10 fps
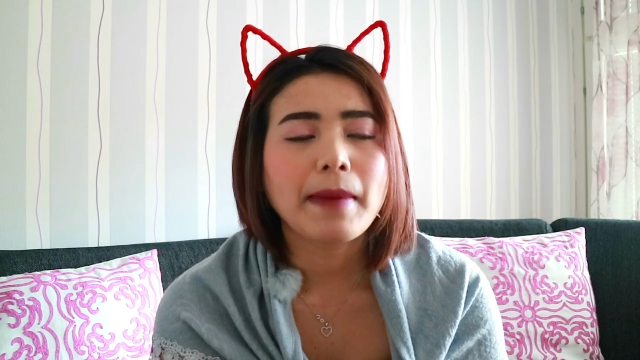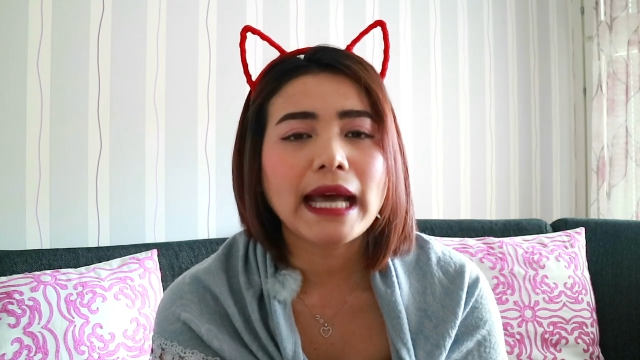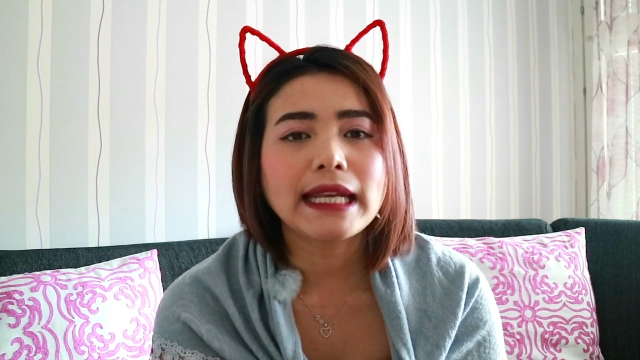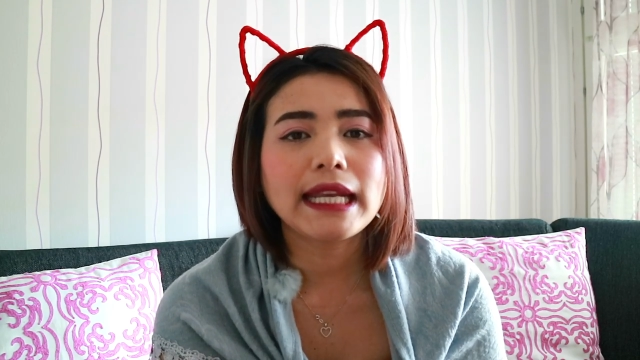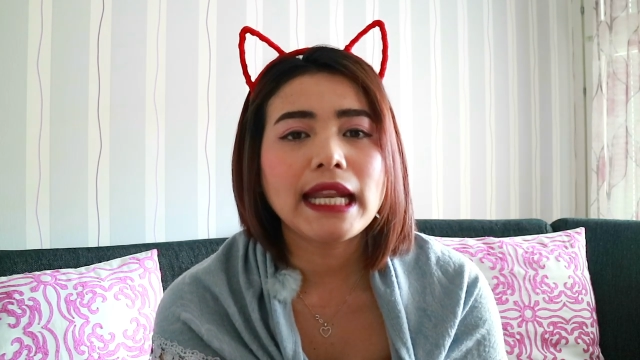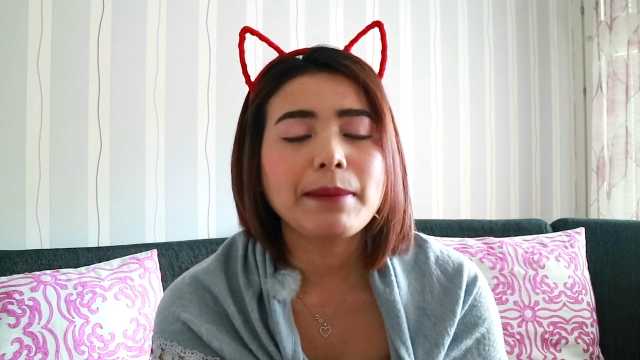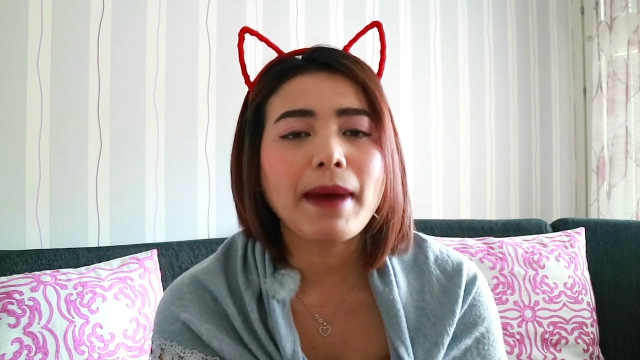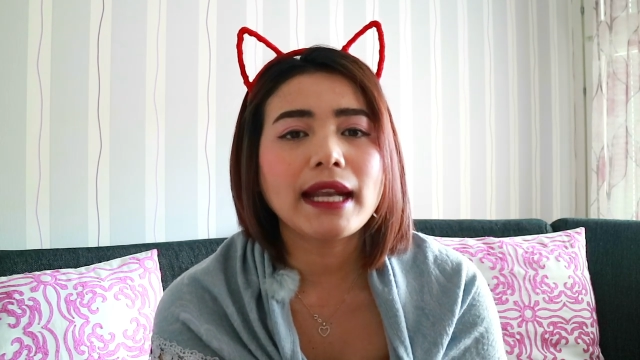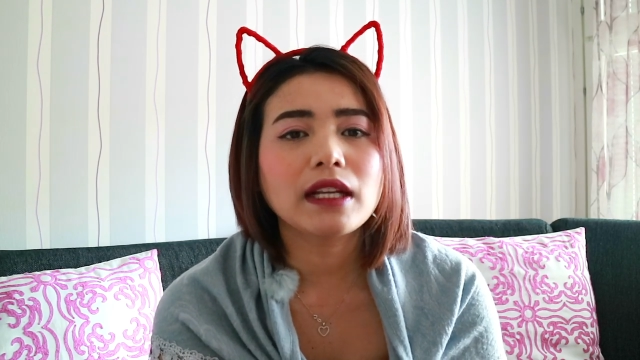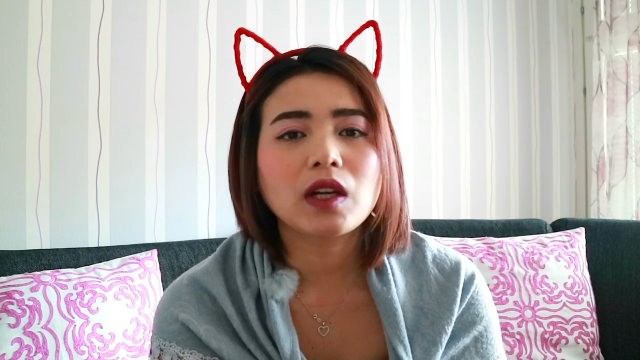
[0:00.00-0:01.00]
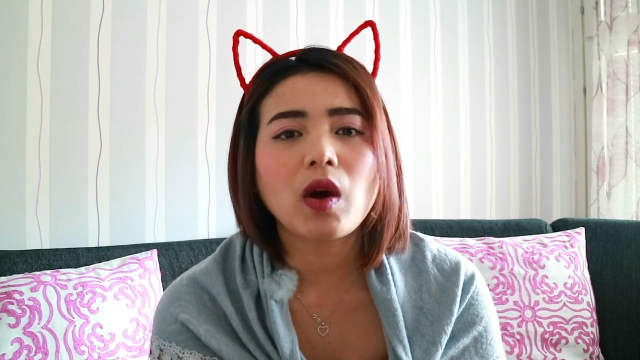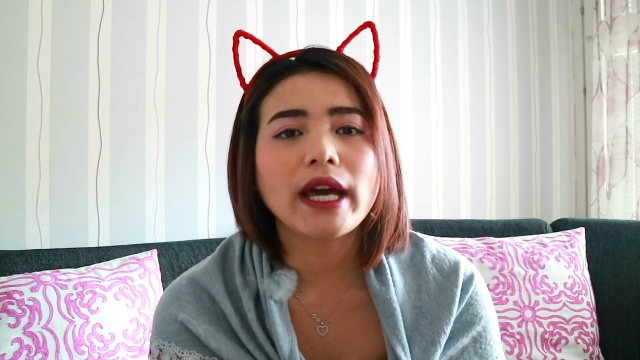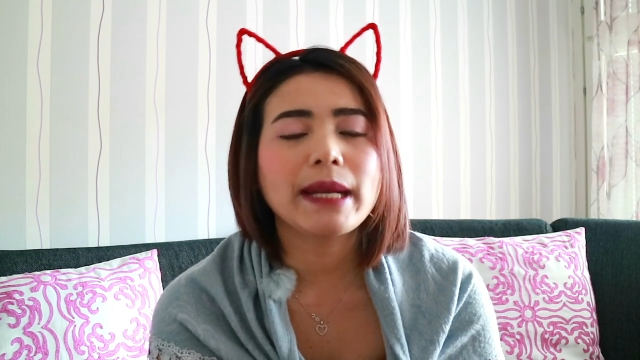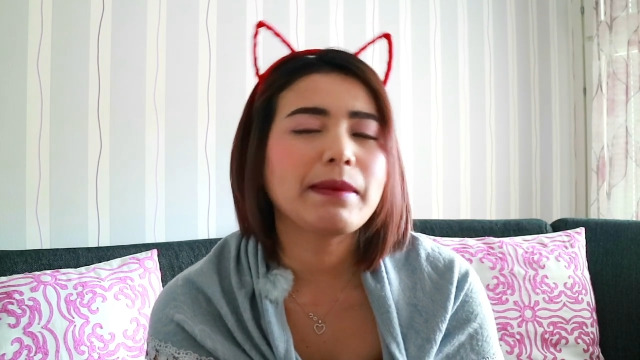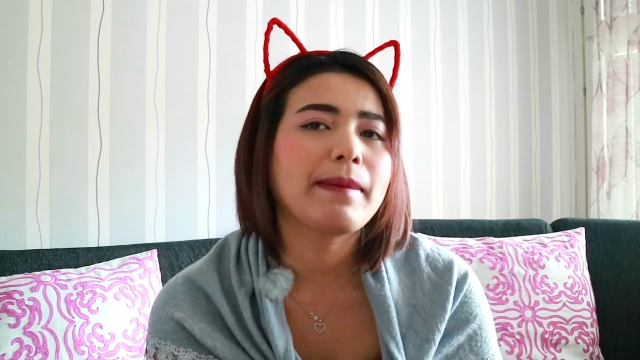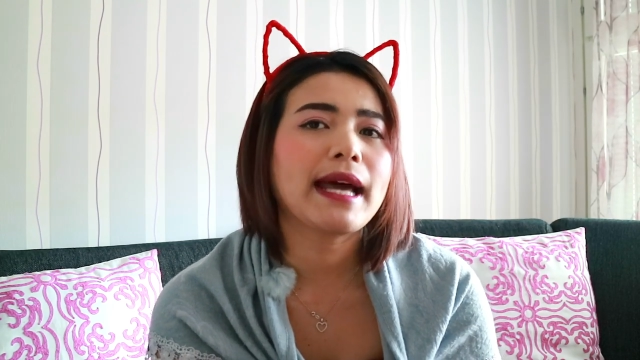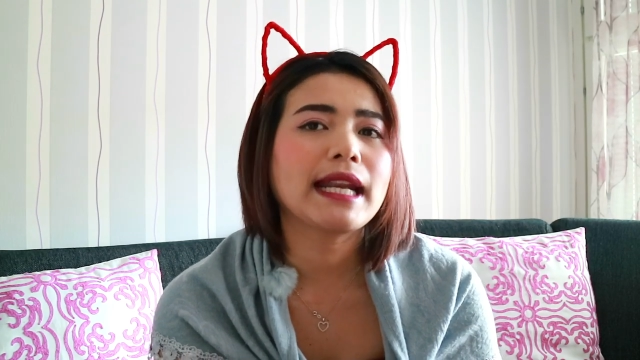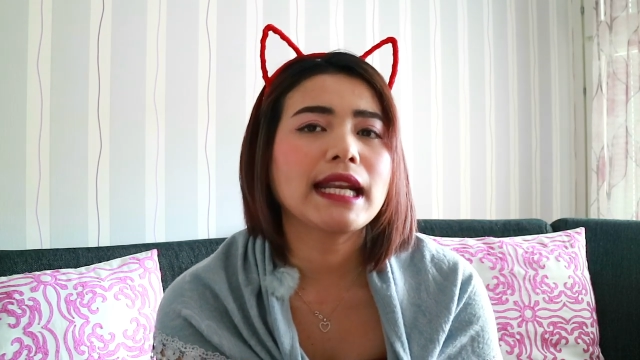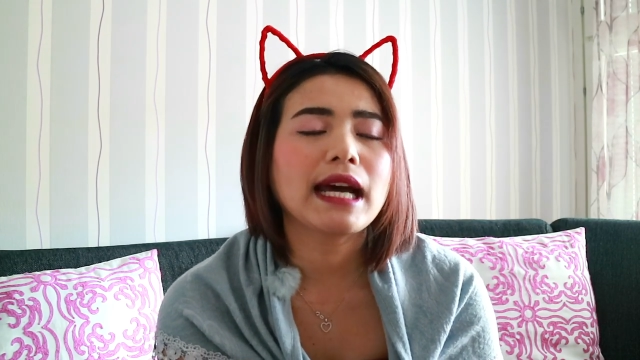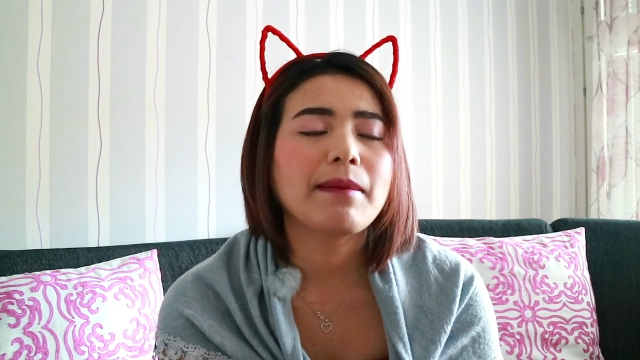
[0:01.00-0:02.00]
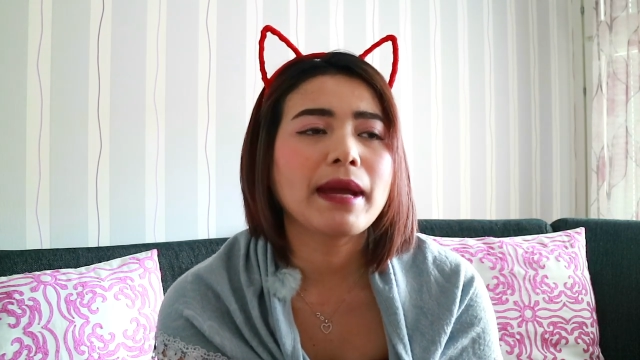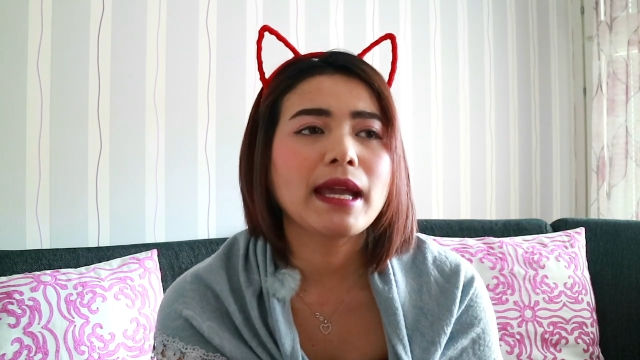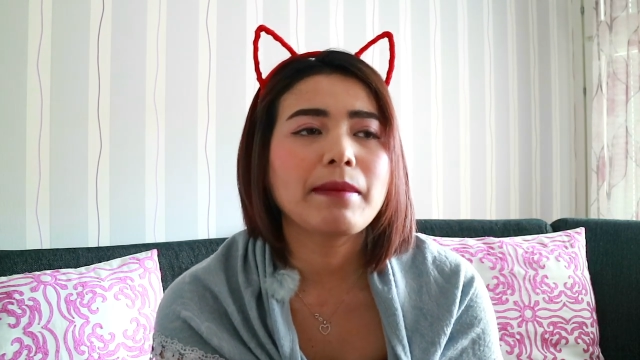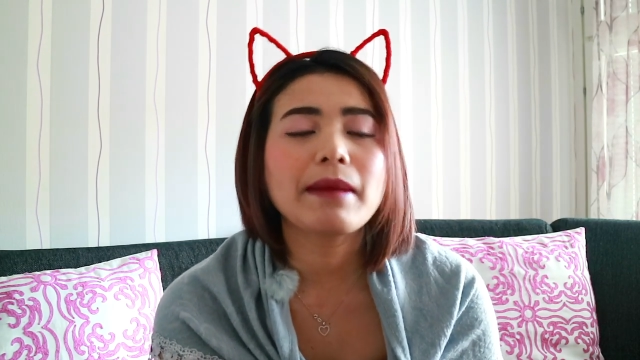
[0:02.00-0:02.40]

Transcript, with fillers: พันนิดๆพันหนึ่งร้อยอะไรประมาณนั้นนะคะไม่